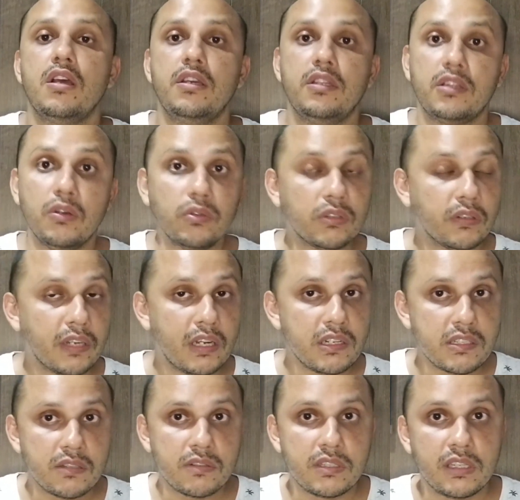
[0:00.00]
Então o que eu quero
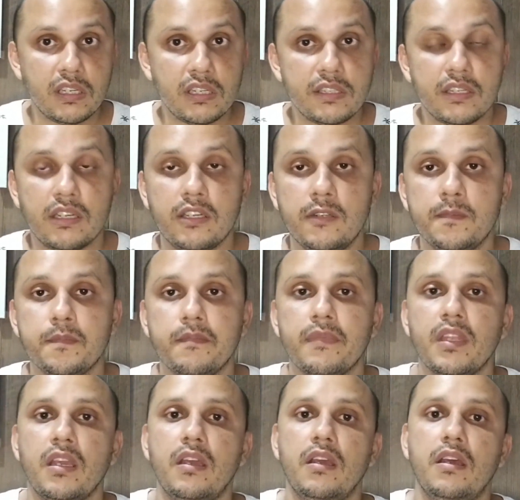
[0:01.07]
dizer é o seguinte aqui,
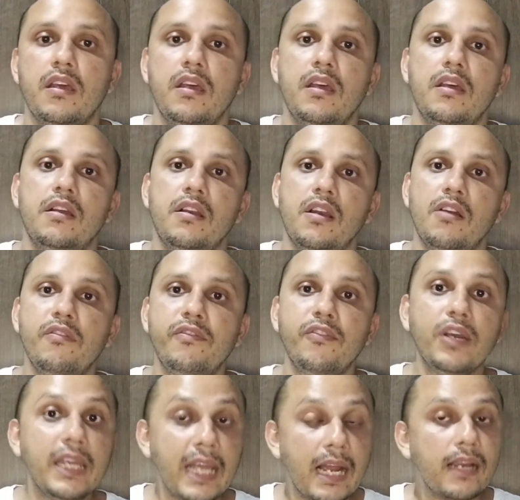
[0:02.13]
é, não
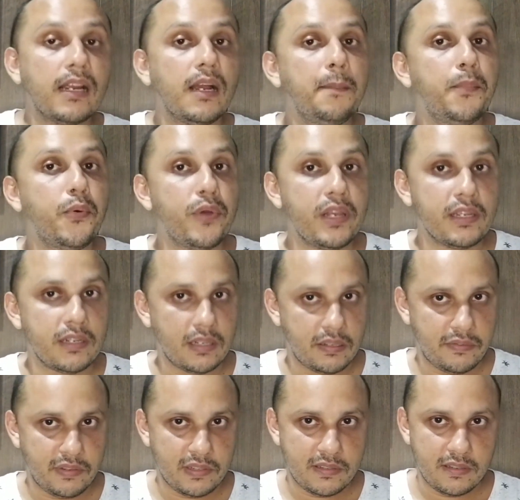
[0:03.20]
foi a capoeira
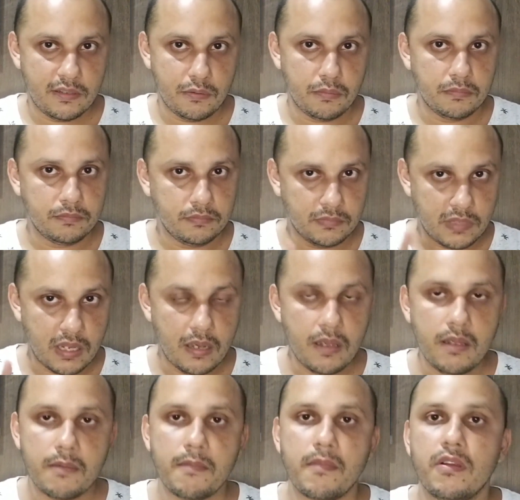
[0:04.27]
que venceu, tá?